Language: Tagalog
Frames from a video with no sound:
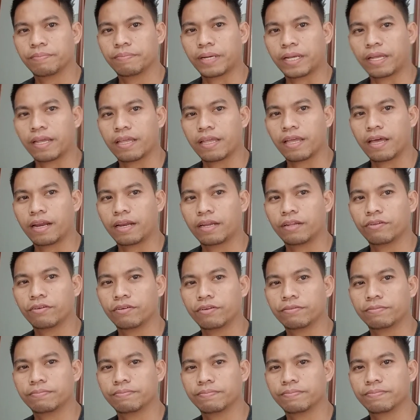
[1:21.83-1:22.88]
pangyayari
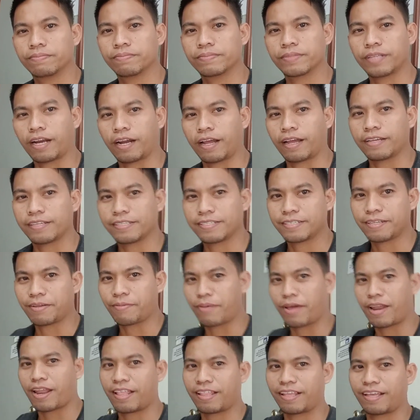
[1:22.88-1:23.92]
noon. Tara guys,
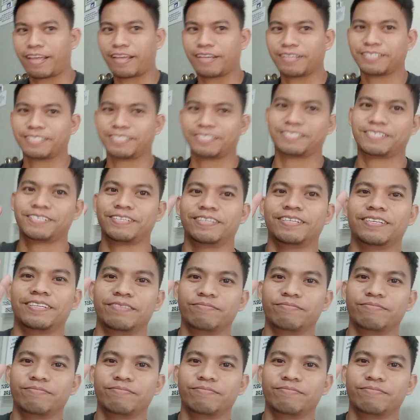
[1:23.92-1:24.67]
samahan na guys.